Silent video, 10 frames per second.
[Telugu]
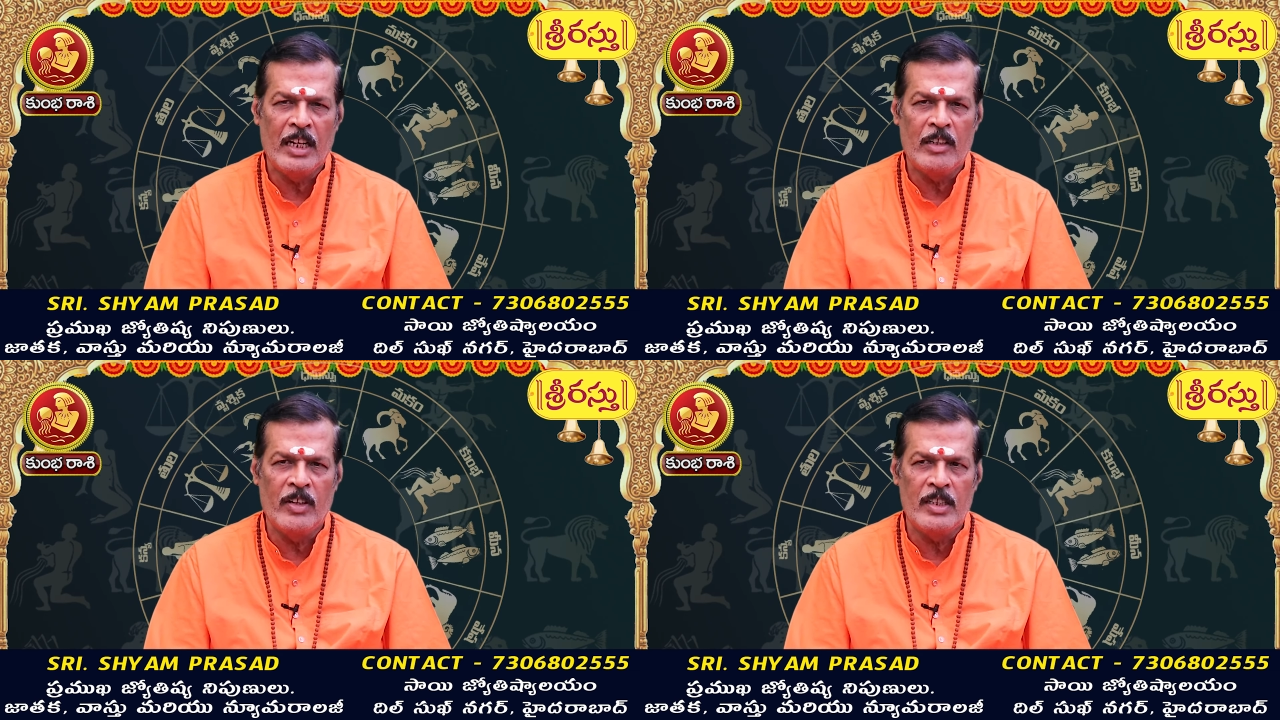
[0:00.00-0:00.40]

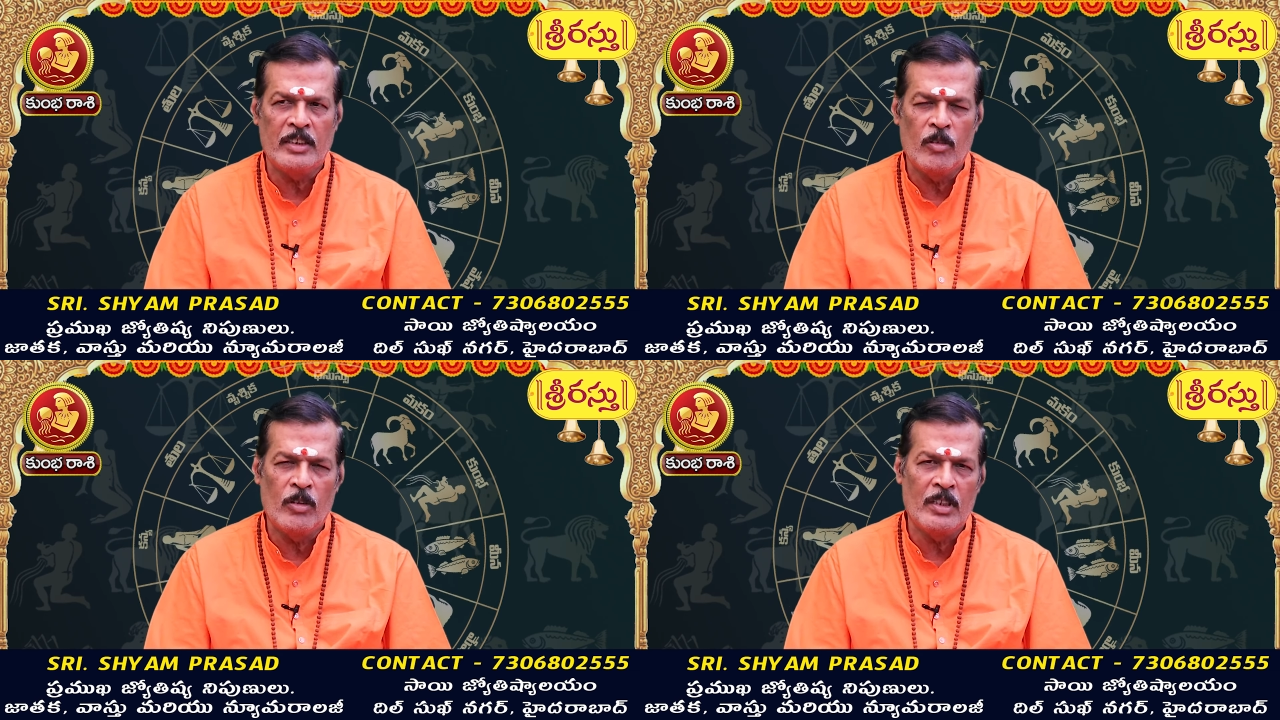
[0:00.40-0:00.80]

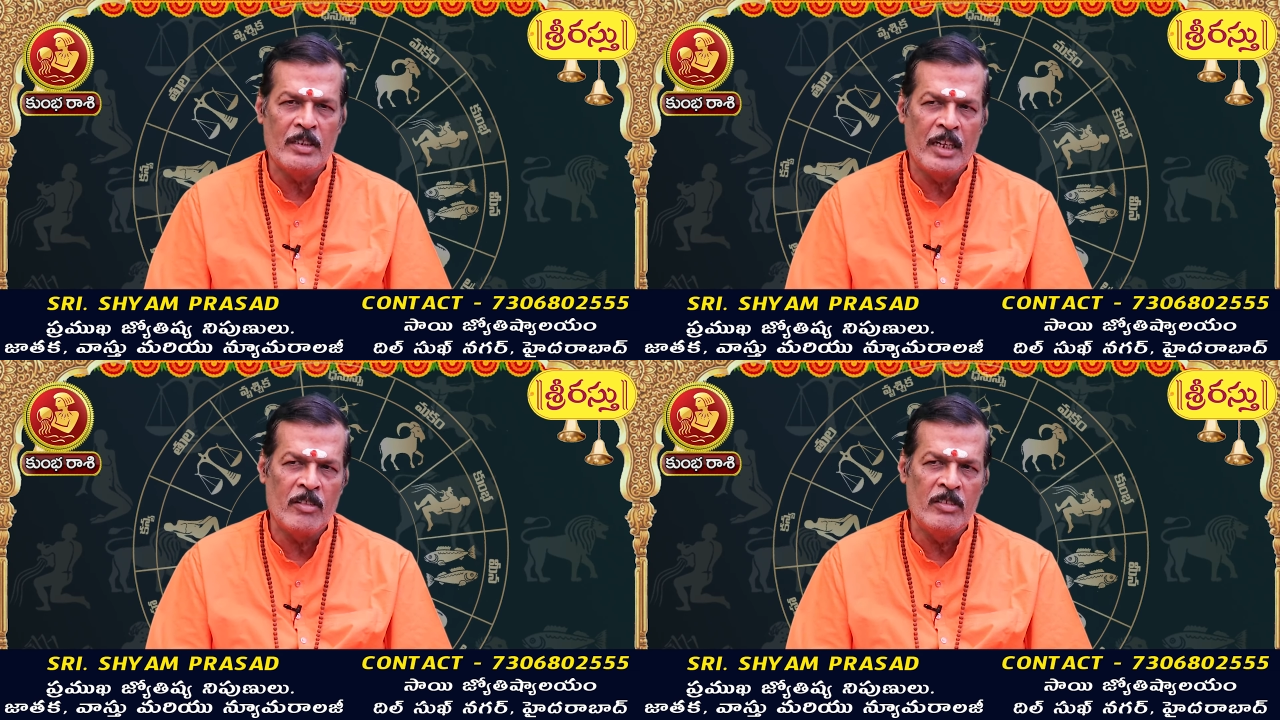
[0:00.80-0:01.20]
అడ్వాన్స్గా కొంత
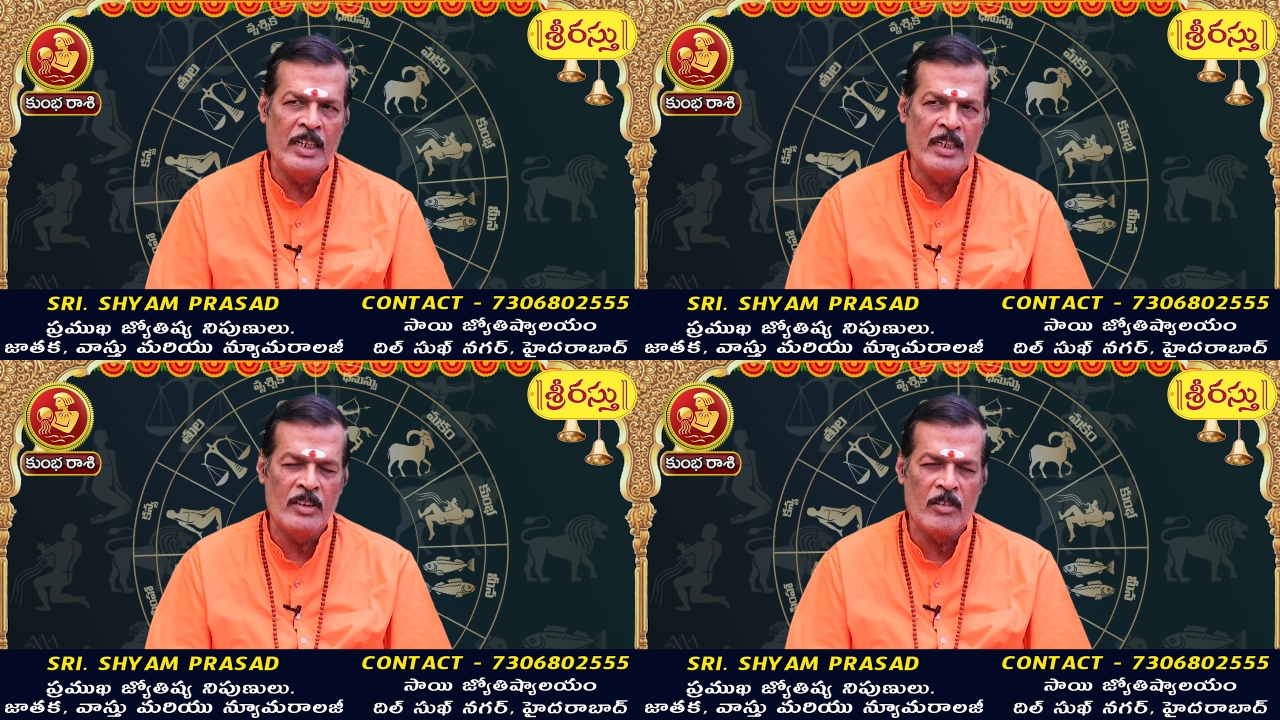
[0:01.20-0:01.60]
ధనం
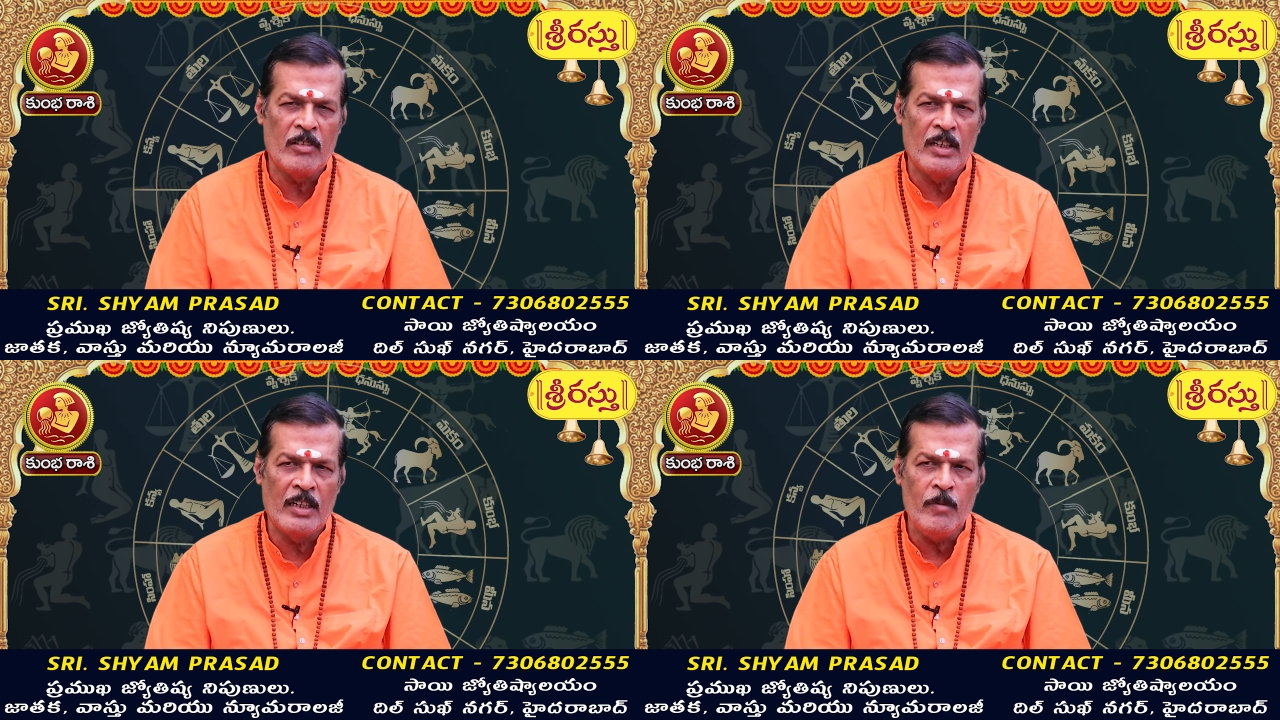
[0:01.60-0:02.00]

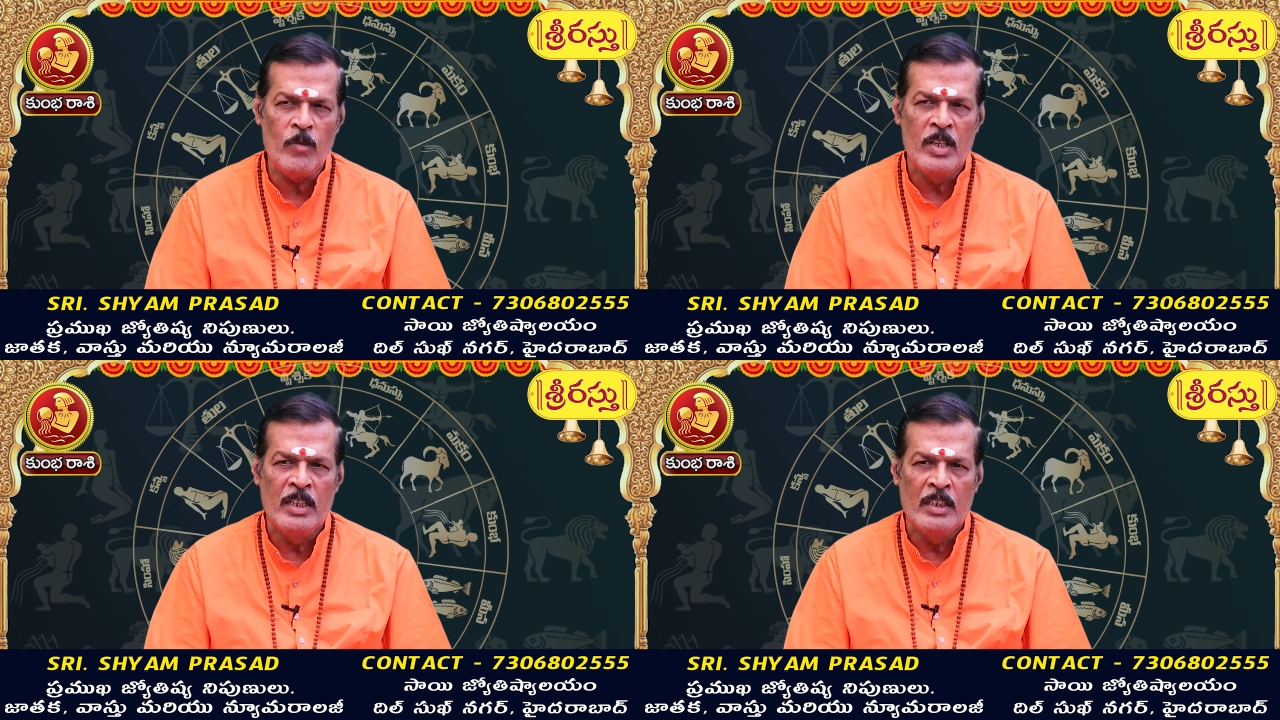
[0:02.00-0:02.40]
చెల్లించడం కానీ
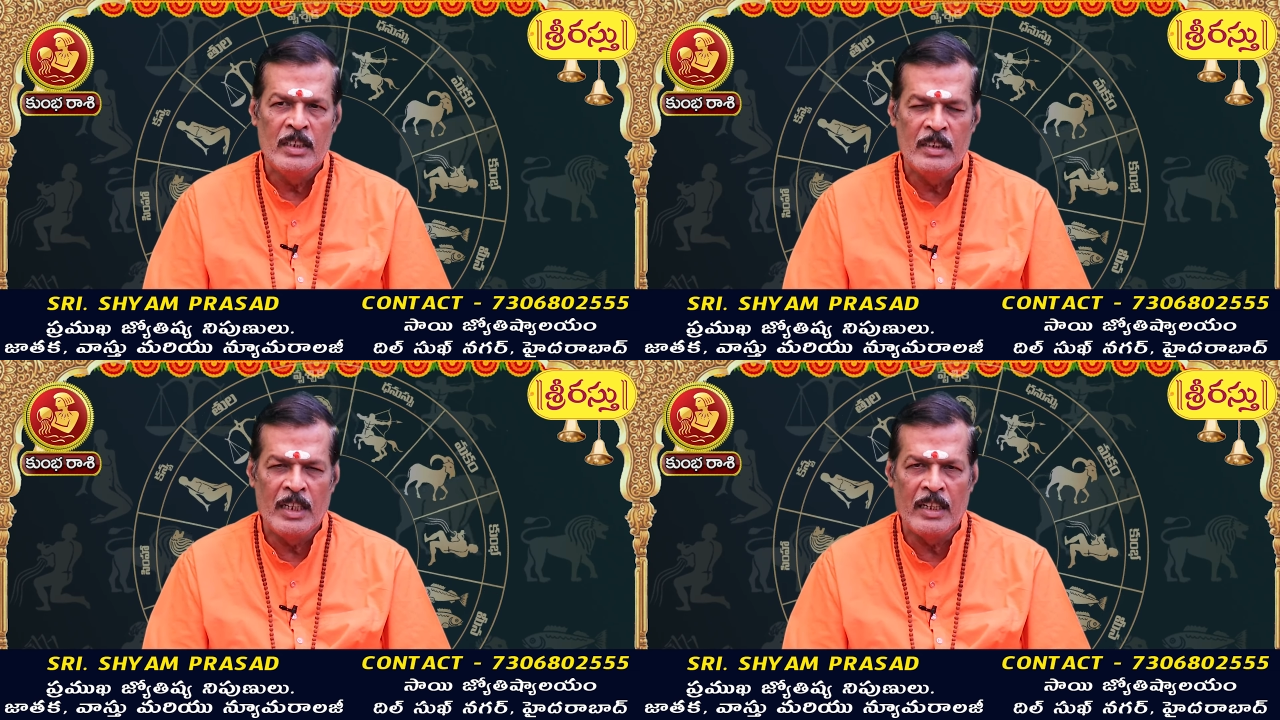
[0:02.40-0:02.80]

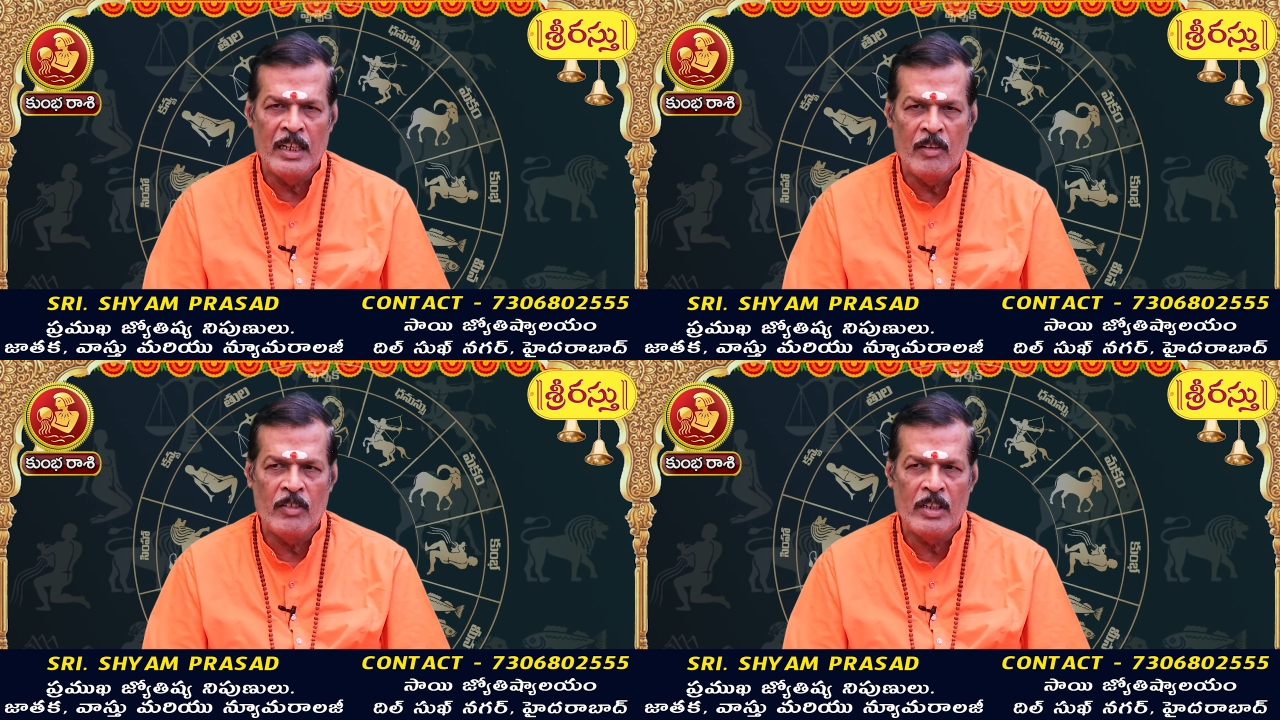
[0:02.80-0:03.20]

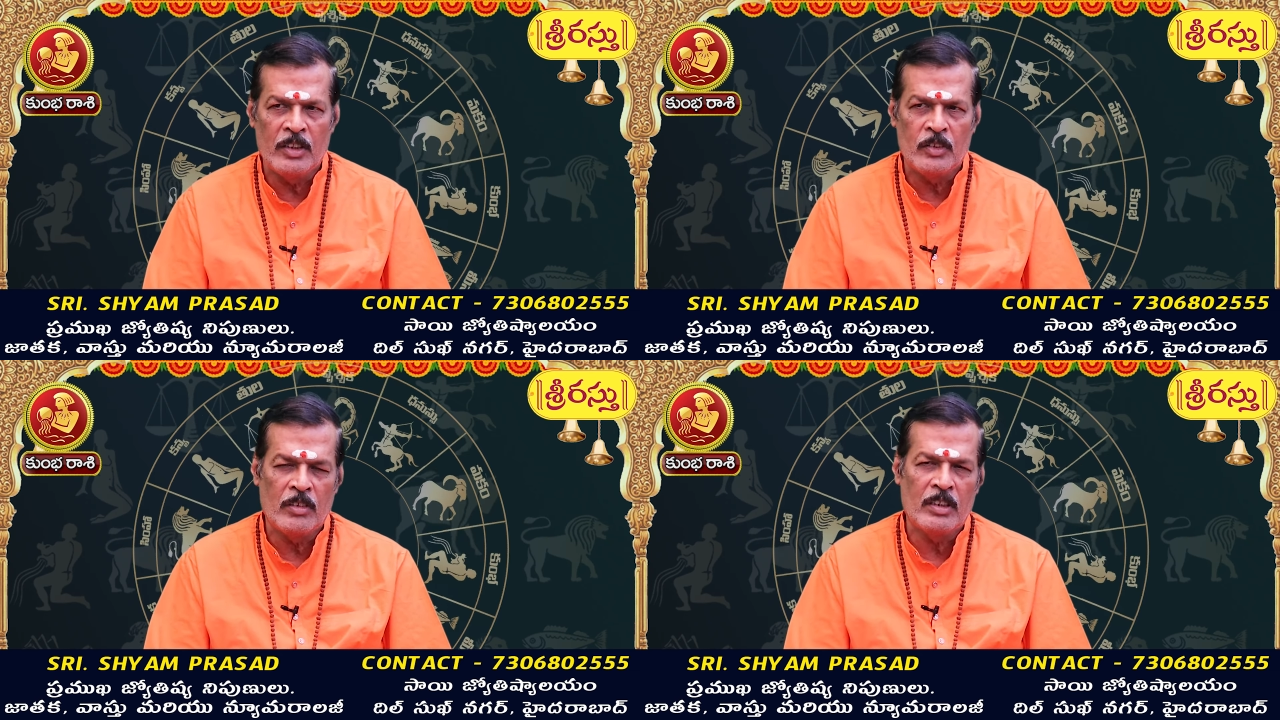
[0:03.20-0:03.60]
జరిగే
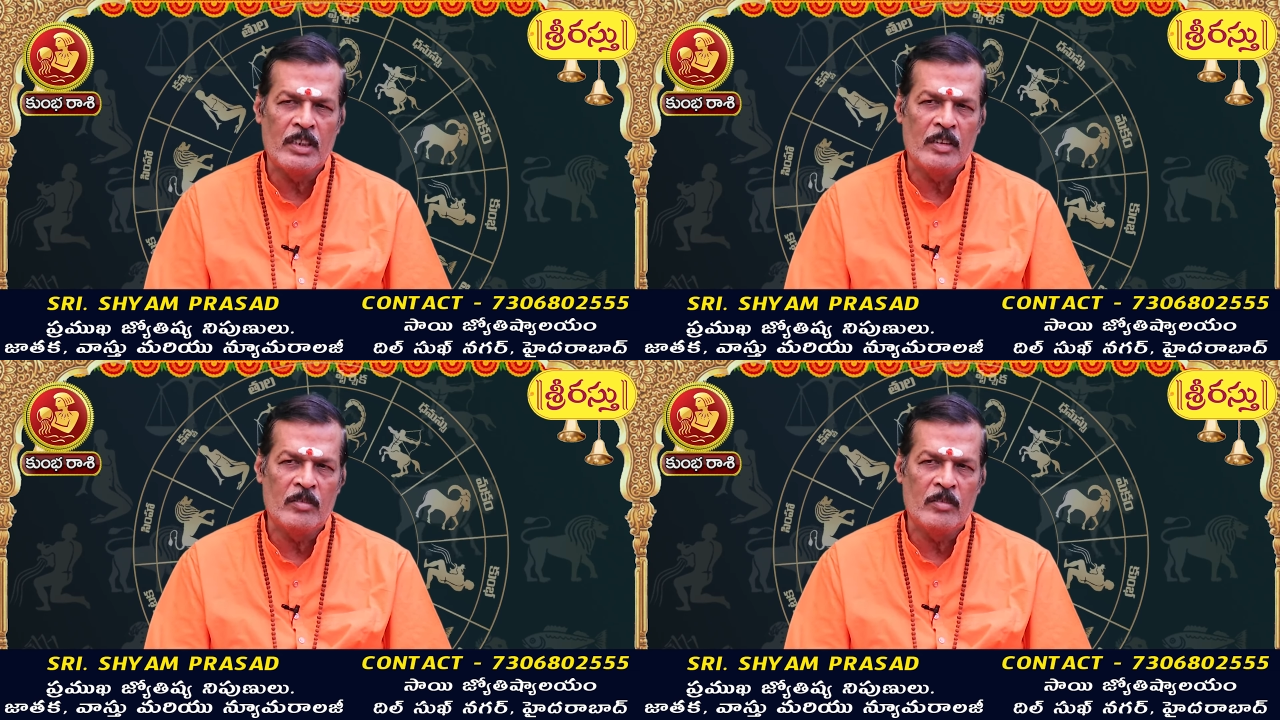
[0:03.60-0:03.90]
అవకాశం ఉన్నది